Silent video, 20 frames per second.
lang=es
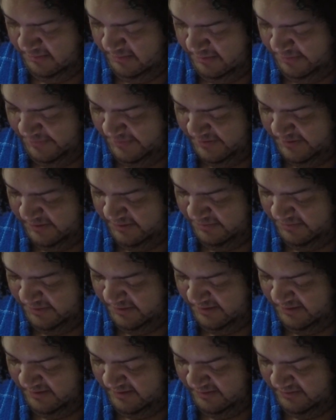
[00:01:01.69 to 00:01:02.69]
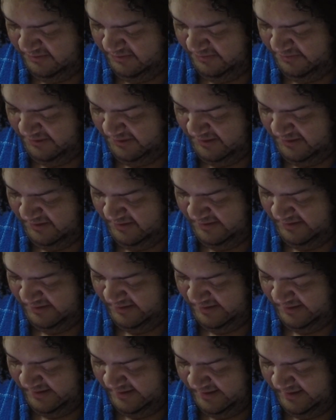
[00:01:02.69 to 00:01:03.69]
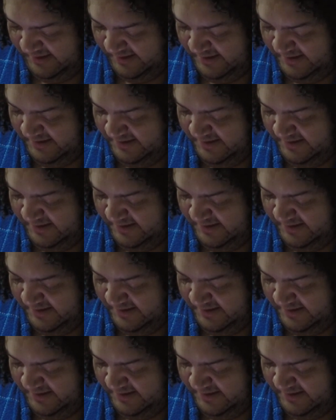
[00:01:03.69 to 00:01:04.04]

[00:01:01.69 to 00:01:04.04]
Vamos que no me, no me dice la